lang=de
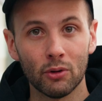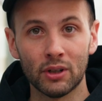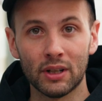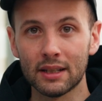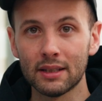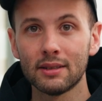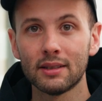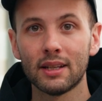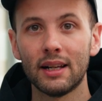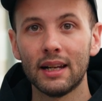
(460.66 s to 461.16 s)
Und
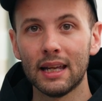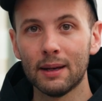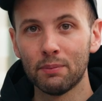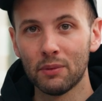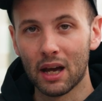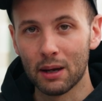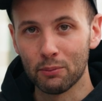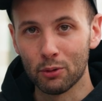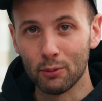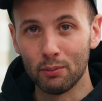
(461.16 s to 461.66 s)
das ist halt eben
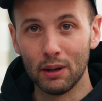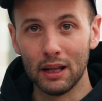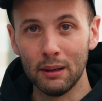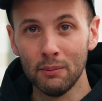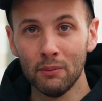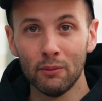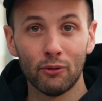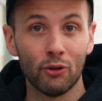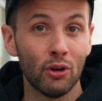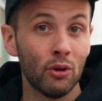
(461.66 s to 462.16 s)
ein
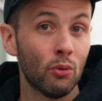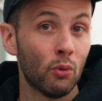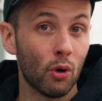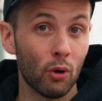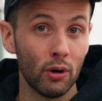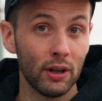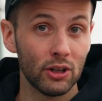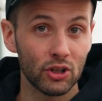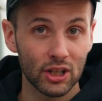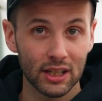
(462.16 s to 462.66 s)
Problem von
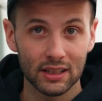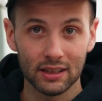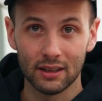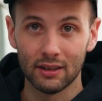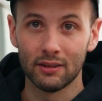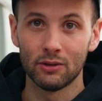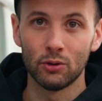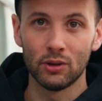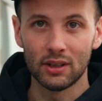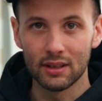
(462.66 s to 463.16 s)
Rolling
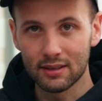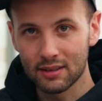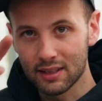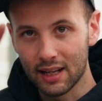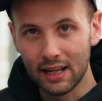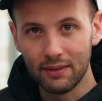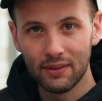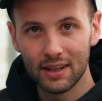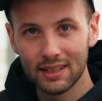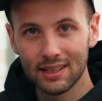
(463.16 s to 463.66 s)
Shutter. Durch das
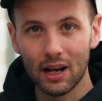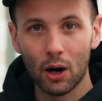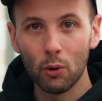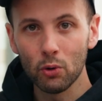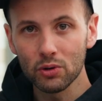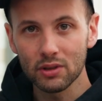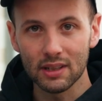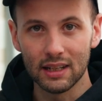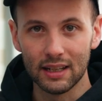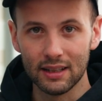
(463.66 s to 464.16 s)
zeilenweise
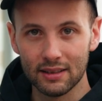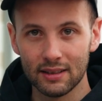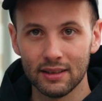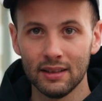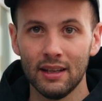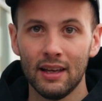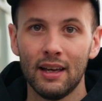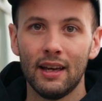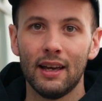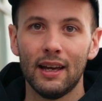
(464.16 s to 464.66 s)

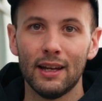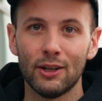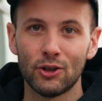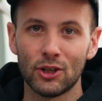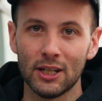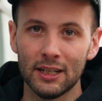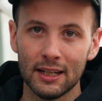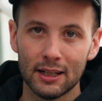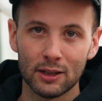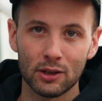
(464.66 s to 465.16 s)
Auslesen
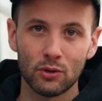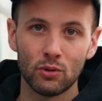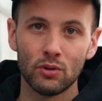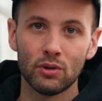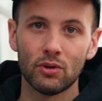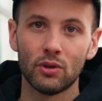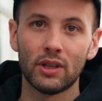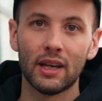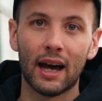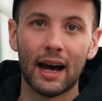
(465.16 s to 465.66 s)
entstehen dann natürlich
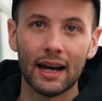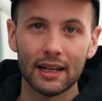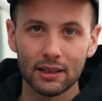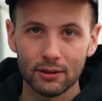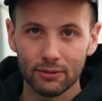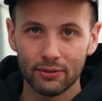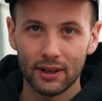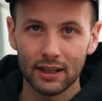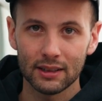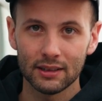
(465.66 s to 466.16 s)
solche
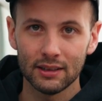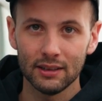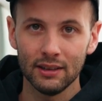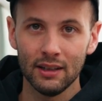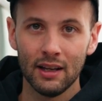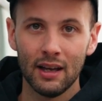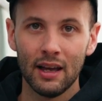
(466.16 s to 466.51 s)
Artefakte.